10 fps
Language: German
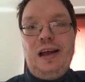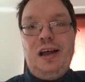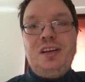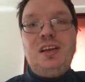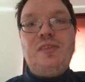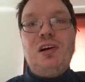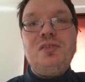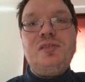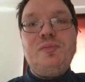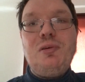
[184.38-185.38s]
An der
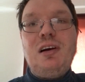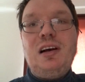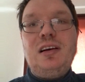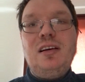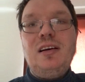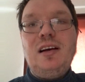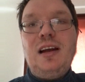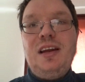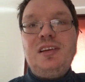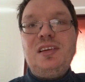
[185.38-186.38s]
Wand war
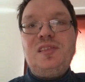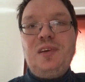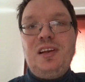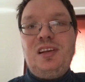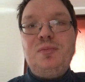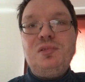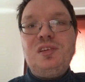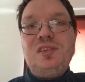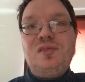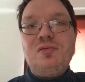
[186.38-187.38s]
eine
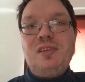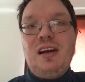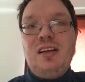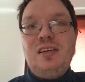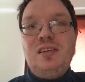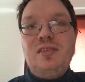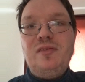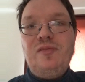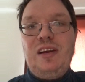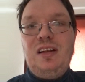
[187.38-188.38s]
zweidimensionale
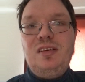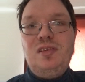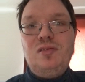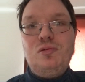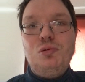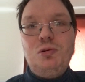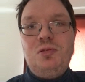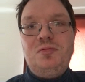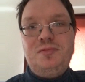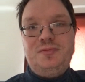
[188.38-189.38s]
Weltkugel